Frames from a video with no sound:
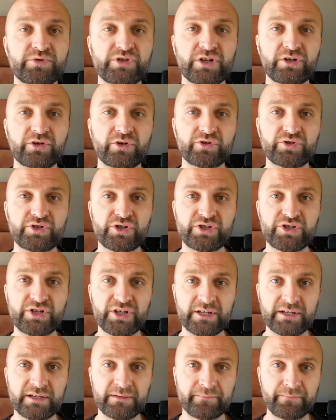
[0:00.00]

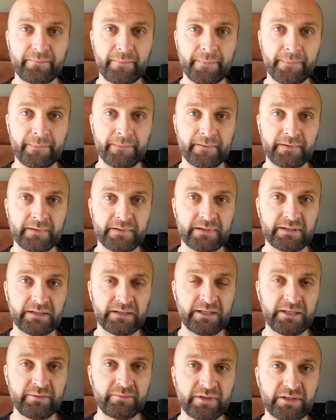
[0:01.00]
przekroczycie
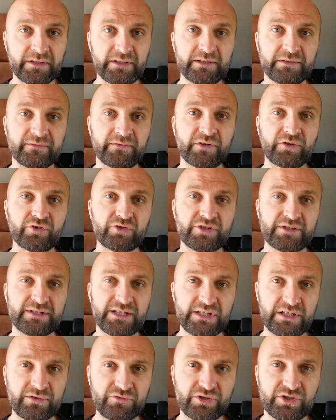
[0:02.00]
mm, limit i
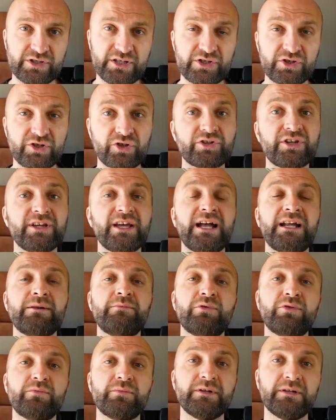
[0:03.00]
wykorzystacie wszystkie środki
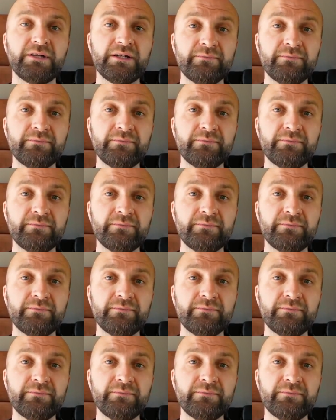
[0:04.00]
albo